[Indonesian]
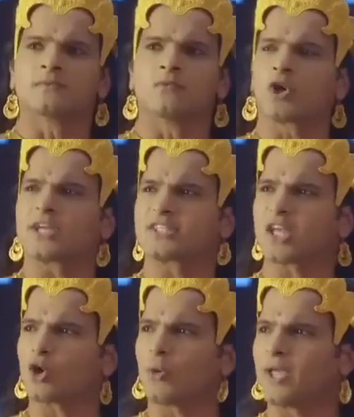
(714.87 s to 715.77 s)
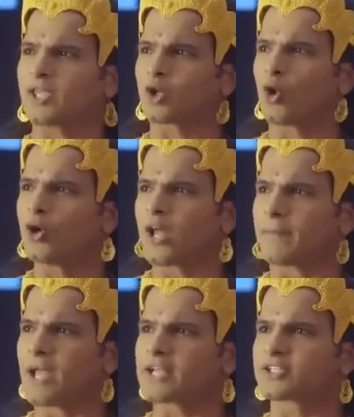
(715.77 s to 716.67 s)
siapa yang mereka pilih, tidak
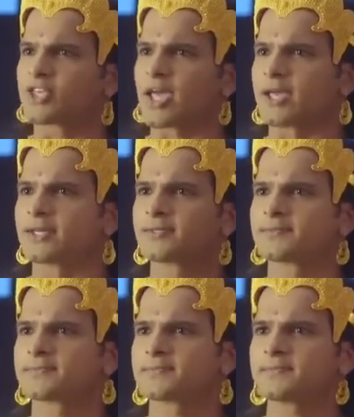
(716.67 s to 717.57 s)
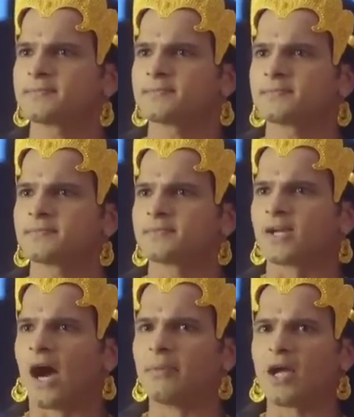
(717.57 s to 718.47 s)
peduli siapa yang mereka kirim,
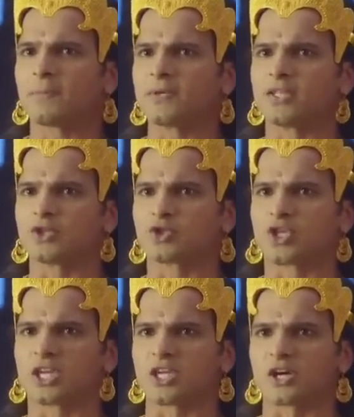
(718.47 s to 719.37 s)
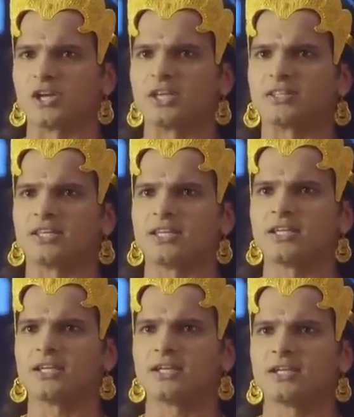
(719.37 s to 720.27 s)
kita harus menyusun rencana
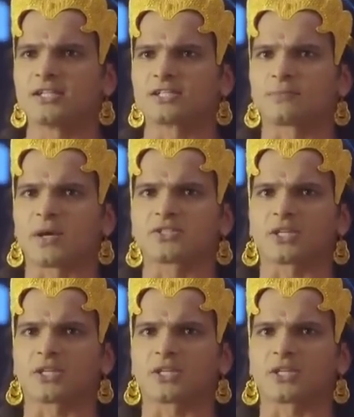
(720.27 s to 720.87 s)
pertempuran.